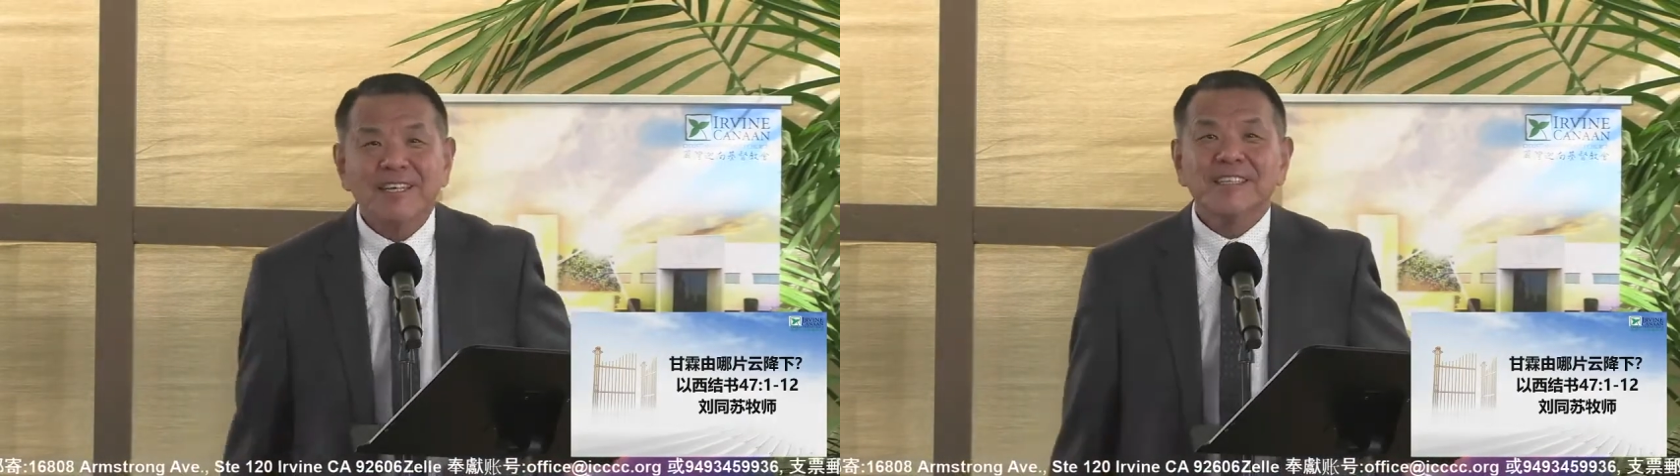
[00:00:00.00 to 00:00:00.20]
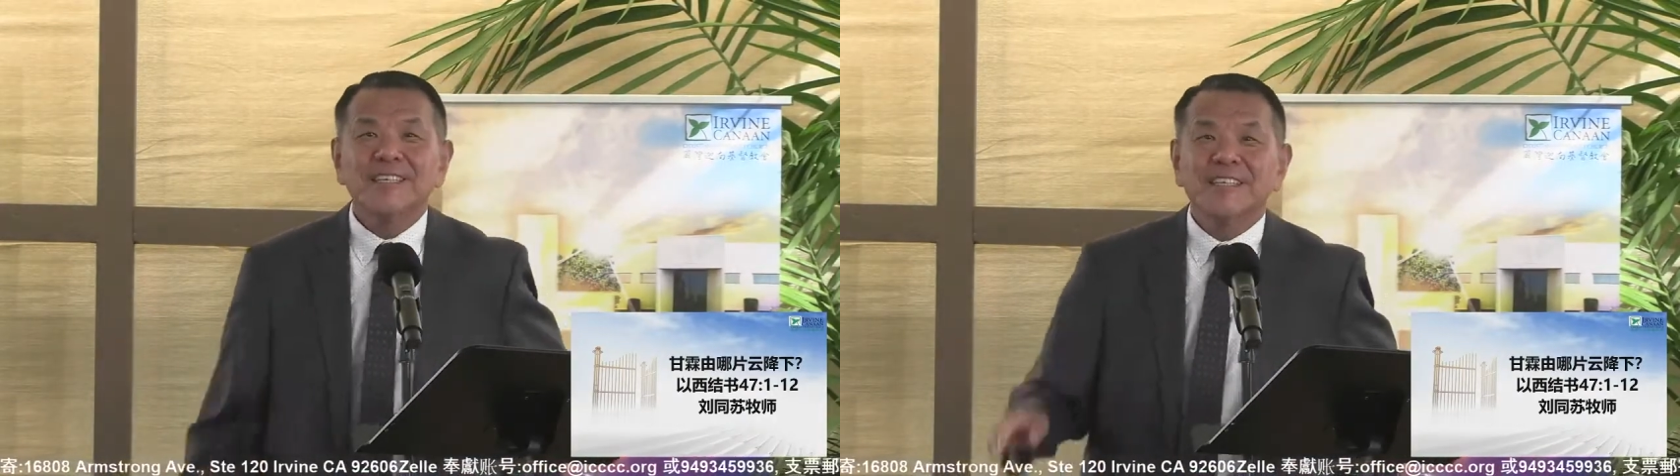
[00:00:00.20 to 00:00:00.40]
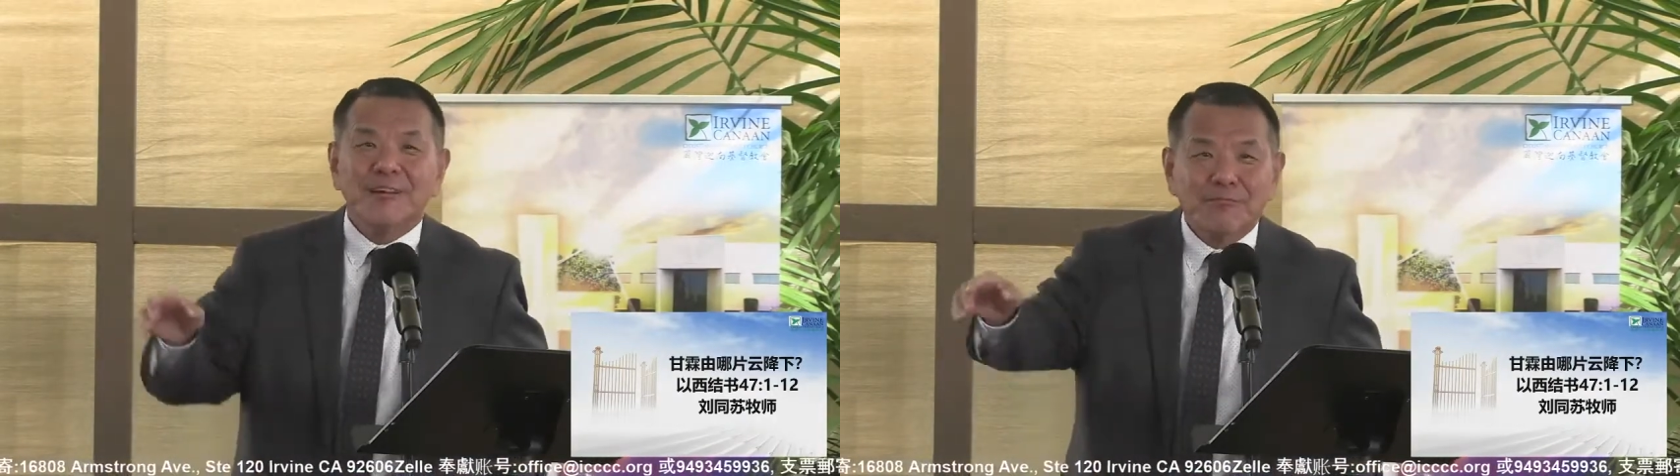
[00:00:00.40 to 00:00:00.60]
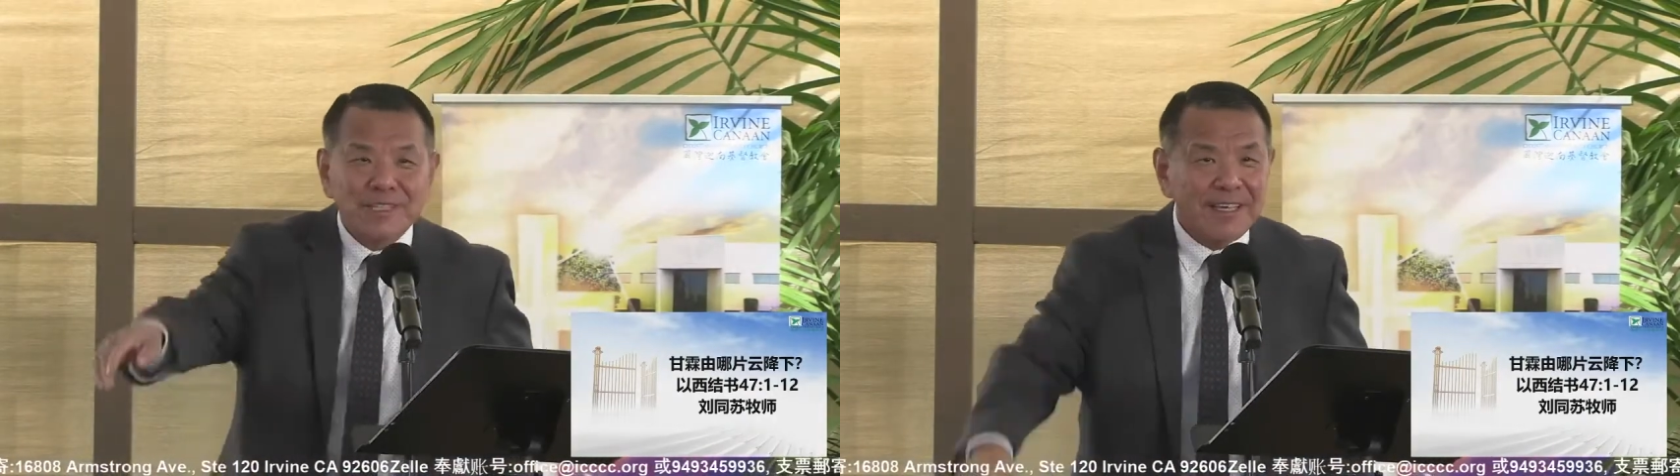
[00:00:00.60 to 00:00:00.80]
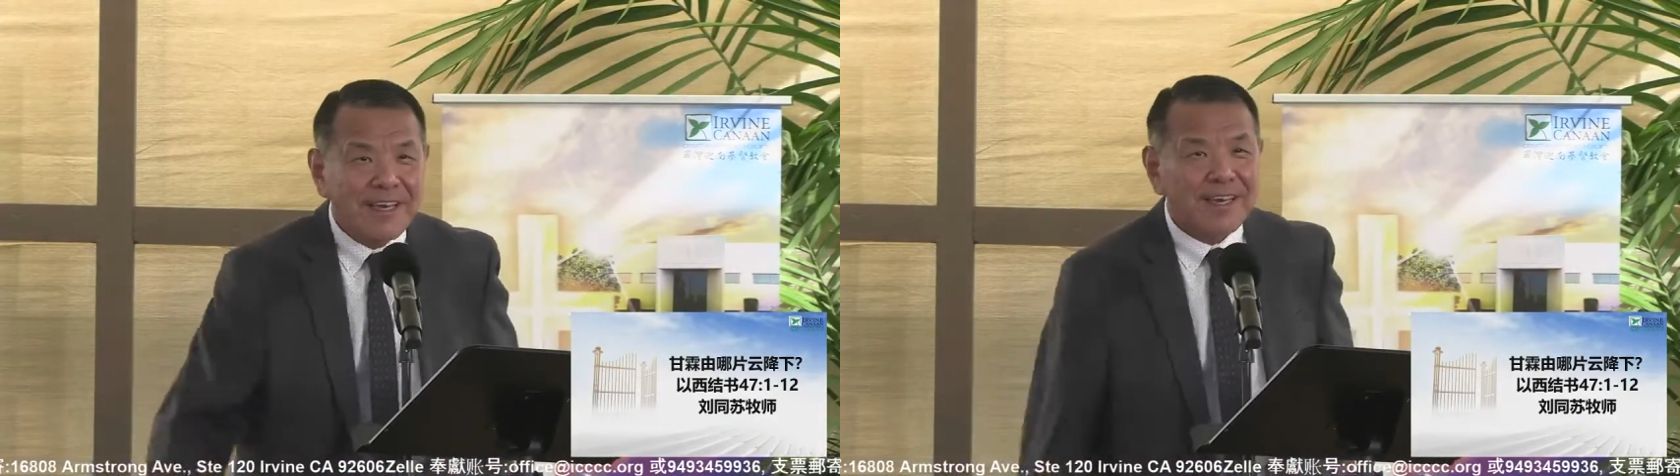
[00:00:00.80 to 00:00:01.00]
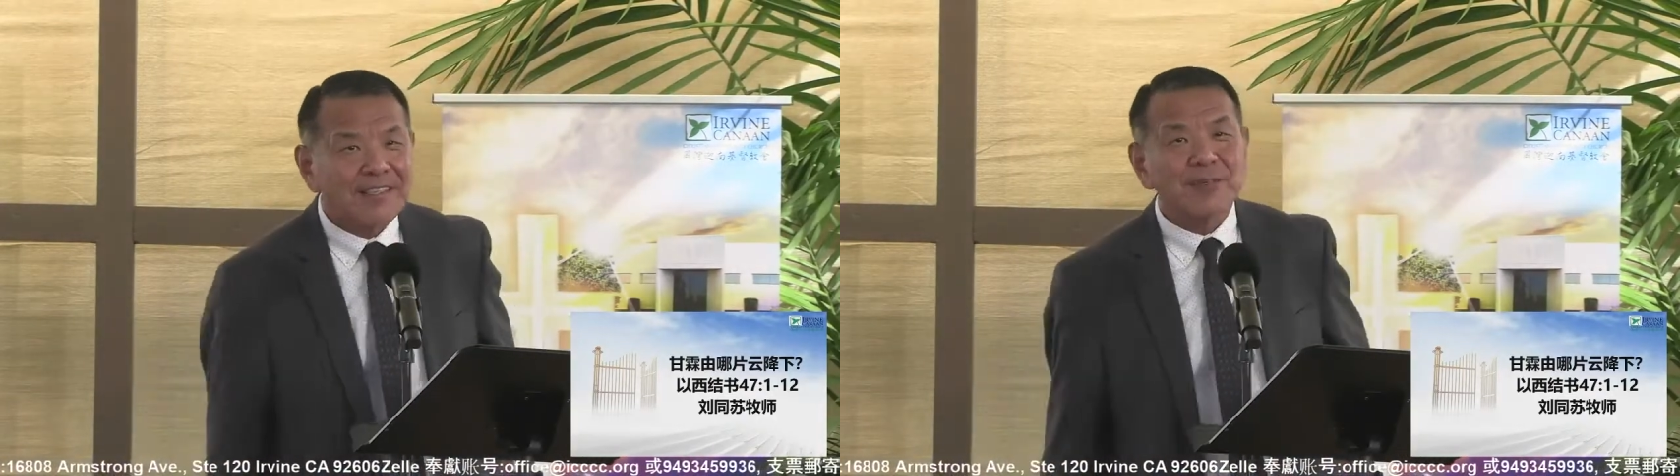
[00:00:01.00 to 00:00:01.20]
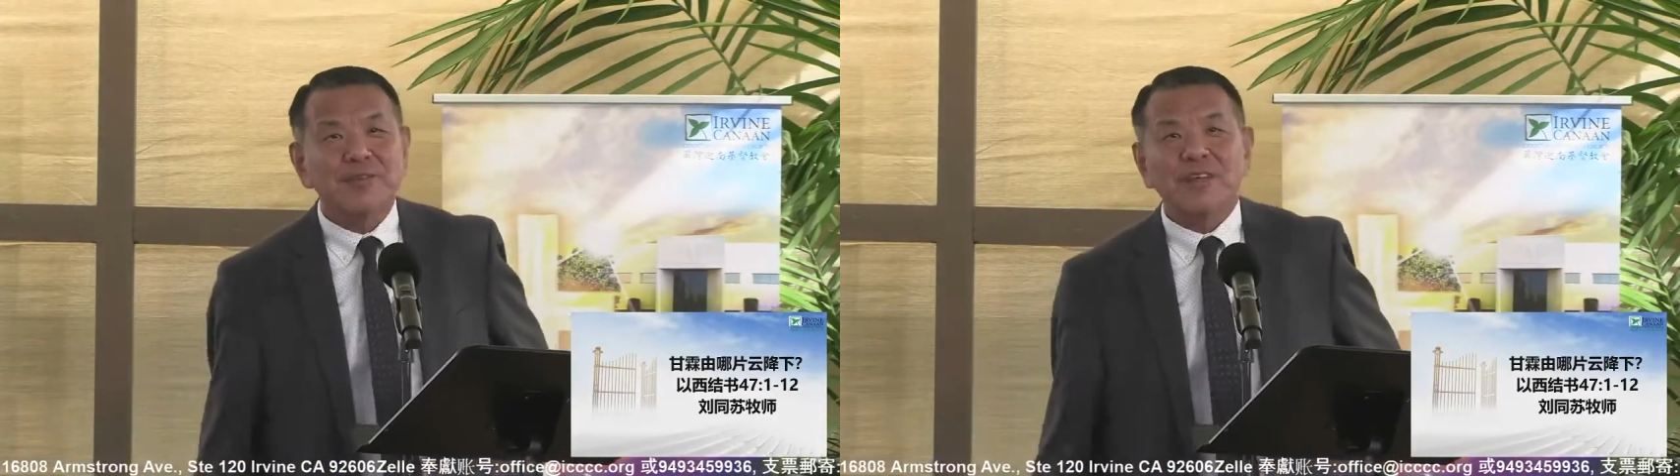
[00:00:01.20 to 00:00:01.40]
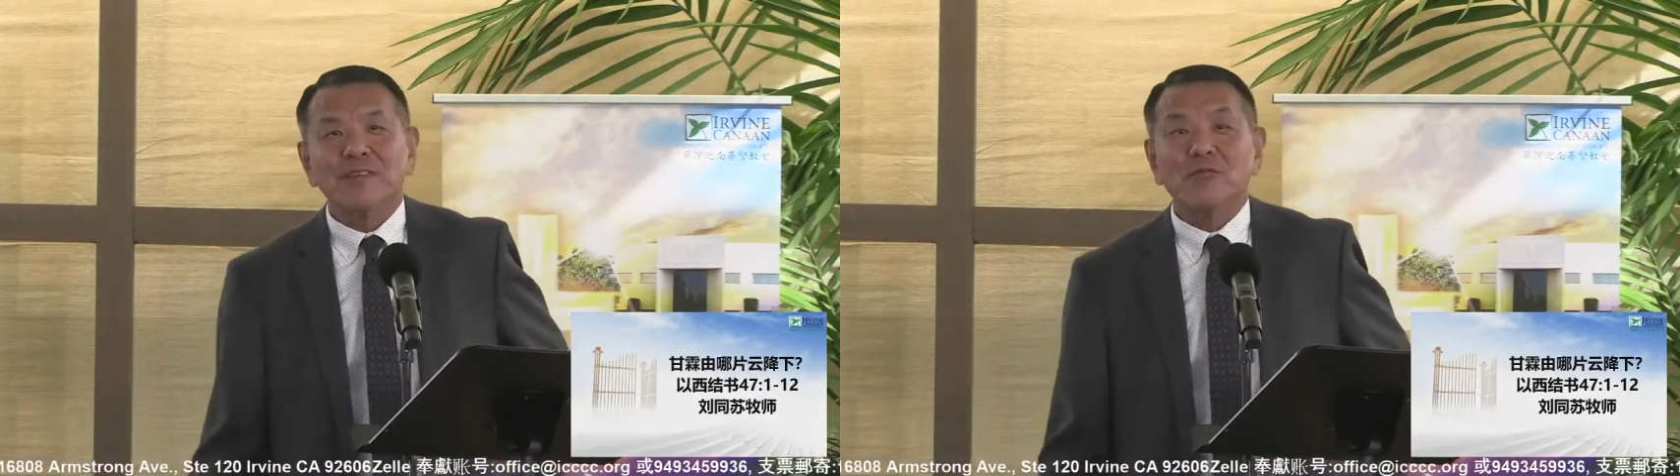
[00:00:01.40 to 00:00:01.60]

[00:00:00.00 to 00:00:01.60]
地点不一样，对不对？